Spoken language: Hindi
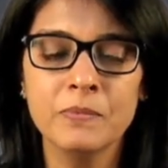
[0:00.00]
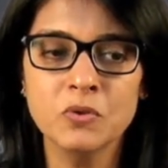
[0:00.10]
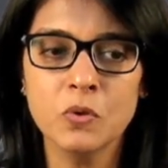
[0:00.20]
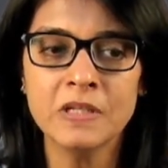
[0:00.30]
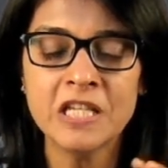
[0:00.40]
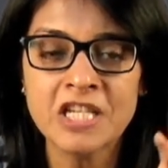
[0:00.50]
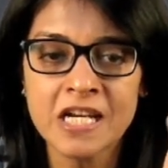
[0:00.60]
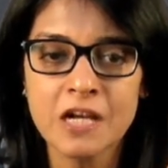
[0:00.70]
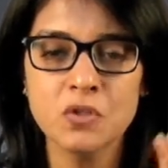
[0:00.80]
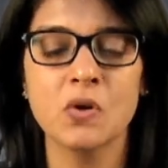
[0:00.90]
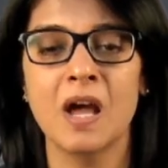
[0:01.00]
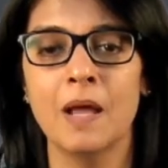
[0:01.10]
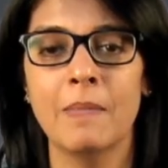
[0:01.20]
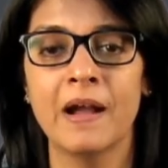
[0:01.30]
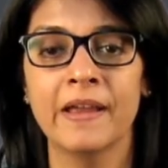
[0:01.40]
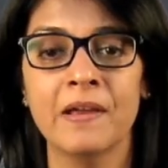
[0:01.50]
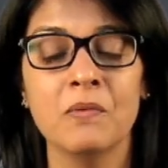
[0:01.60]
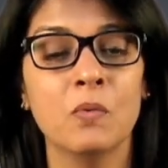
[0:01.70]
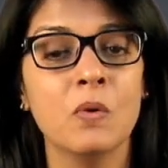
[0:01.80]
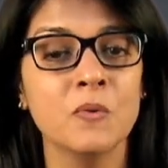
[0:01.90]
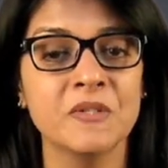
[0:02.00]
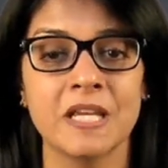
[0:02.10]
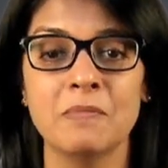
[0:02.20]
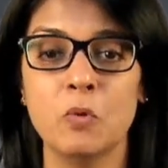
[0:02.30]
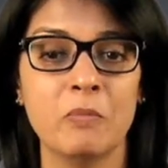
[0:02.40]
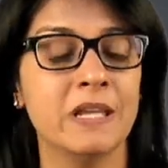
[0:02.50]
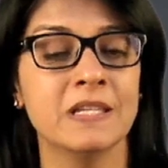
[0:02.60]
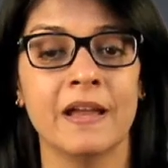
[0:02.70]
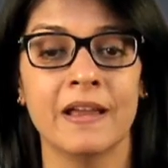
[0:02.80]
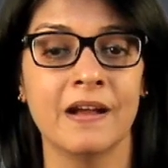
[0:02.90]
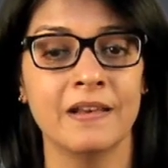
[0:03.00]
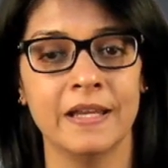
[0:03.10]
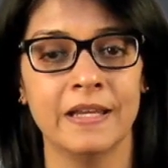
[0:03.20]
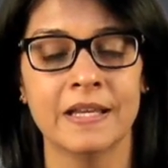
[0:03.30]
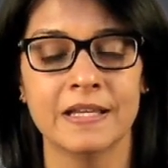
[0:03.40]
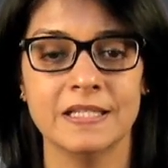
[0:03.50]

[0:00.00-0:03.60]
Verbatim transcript: जो नीचे का जो काला भाग है वो उसके मुंह में जाएगा नहीं